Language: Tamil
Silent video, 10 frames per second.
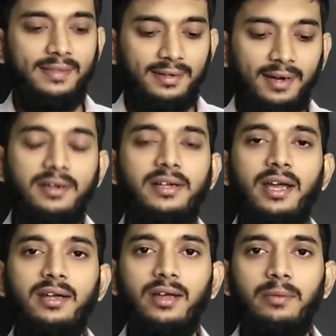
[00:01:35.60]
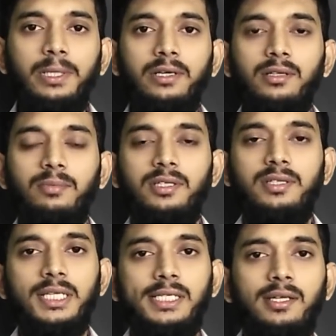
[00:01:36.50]
இந்த டன்னுனா என்ன அப்படின்றத
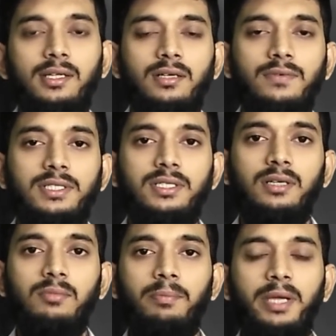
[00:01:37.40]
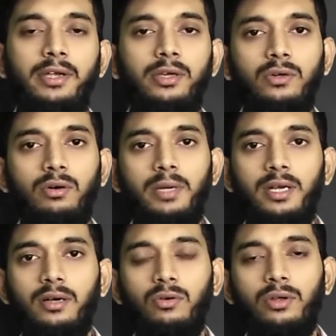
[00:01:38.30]
பற்றி தெரிஞ்சுக்கிறதுக்கு ஃபஸ்ட்டு நம்ம பிடியூ
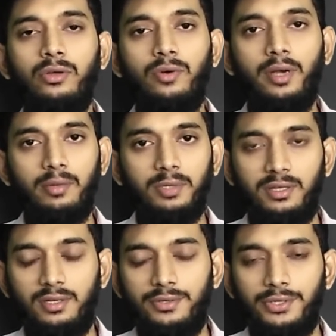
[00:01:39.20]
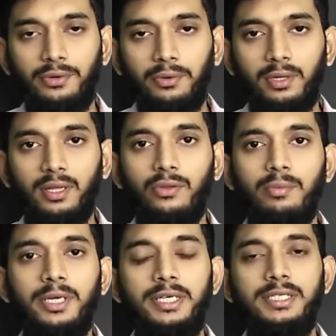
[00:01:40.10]
அப்படின்ற ஒரு யூனிட்டை பற்றி தெரிஞ்சுக்கணும்
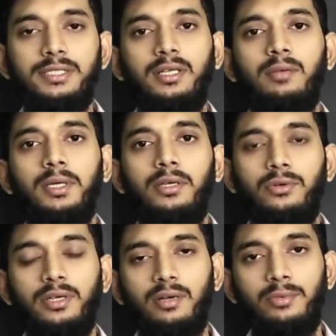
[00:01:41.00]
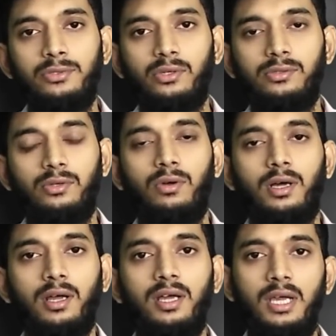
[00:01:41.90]
அதாவது பிரிட்டிஷ் தெர்மல் யூனிட் அப்படின்னு சொல்லி
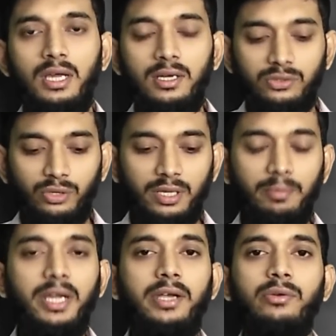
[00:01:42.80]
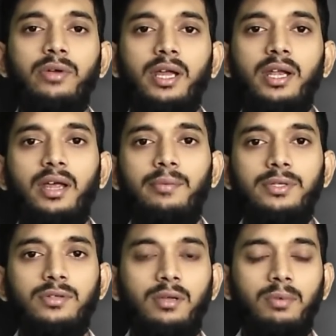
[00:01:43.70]
சொல்லுவாங்க ஸோ இந்த பிடியூனா என்ன
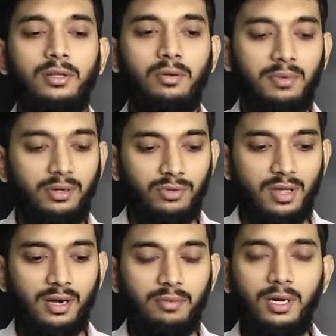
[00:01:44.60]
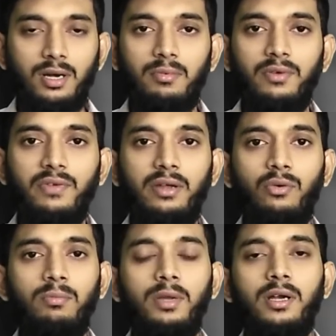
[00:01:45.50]
அப்படின்னு சொல்லி பார்த்தோம்னா உதாரணமாக நம்ம வீ
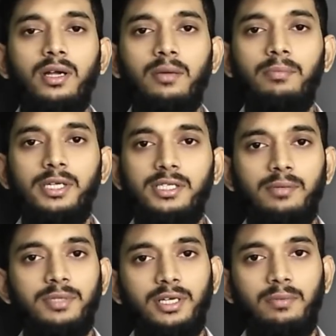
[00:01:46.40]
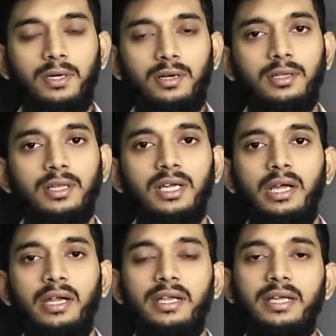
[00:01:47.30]
ரூமில் இருக்க டெம்பரேச்சரை மெஷர் பண்ணுறது
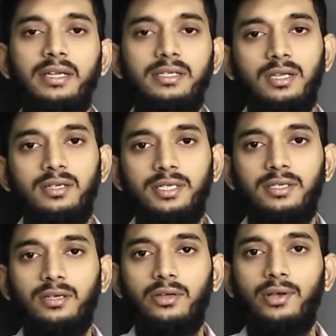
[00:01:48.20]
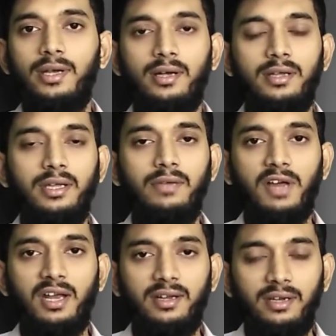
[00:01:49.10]
டிகிரி செல்சியஸ்லையோ இல்லைனா டிகிரி
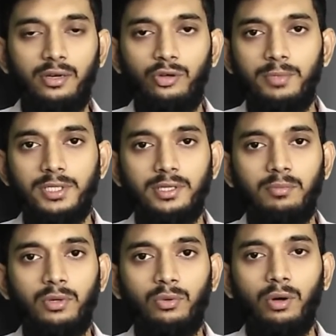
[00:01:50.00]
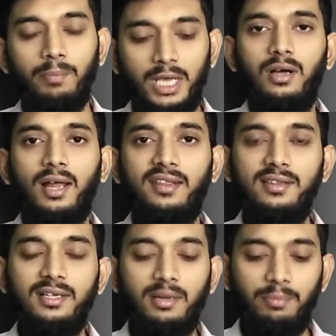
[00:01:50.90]
ஃபேரங்கீட்லையோ மென்ஷன் பண்ணுவோம்
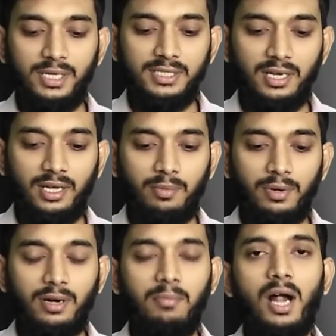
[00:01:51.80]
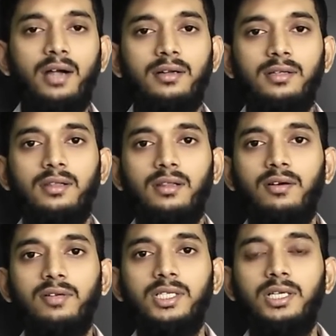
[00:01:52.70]
அதே இந்த டெம்பரேச்சரில் ஏற்படுற மாற்றத்தை
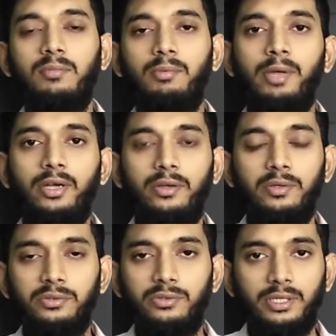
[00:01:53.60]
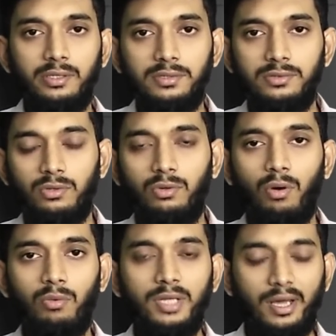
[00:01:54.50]
தான் வந்து நம்ம பிடியூ யூனிட்டை வச்சு
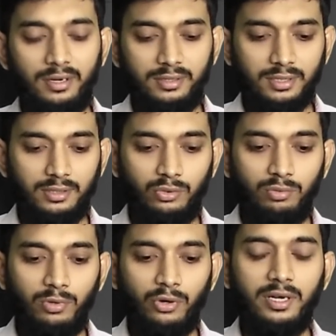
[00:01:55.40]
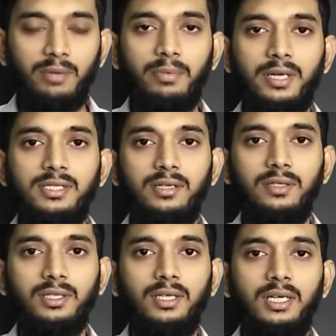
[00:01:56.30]
சொல்லுவோம் உதாரணத்துக்கு ரூமோட
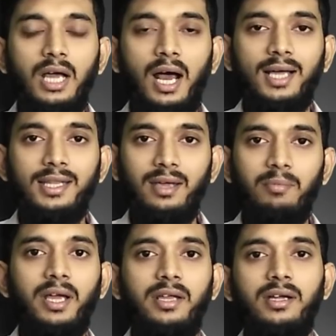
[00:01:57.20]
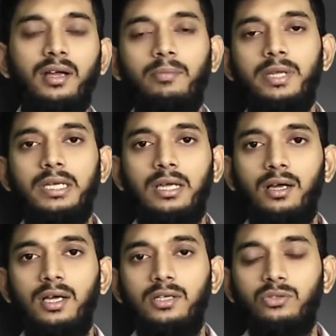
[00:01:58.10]
டெம்பரேச்சரை வந்து அதிகமாகிருக்கு
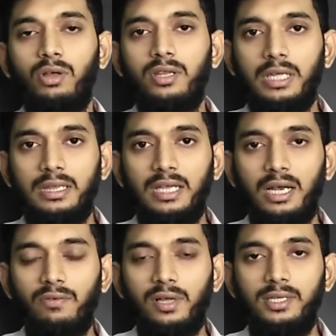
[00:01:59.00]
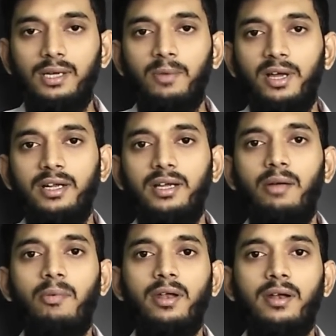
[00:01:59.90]
அப்படின்னா ஸோ அது எந்த அளவு
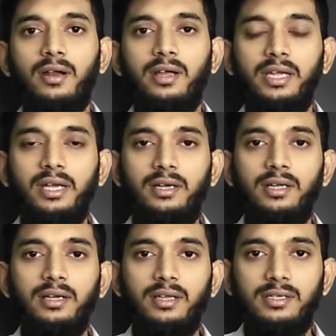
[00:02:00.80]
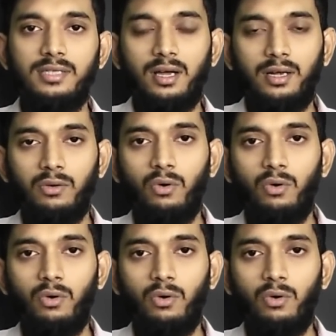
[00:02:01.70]
இருக்குது அப்படின்ற ஹீட்டு இன்க்ரீஸ் ஆகிற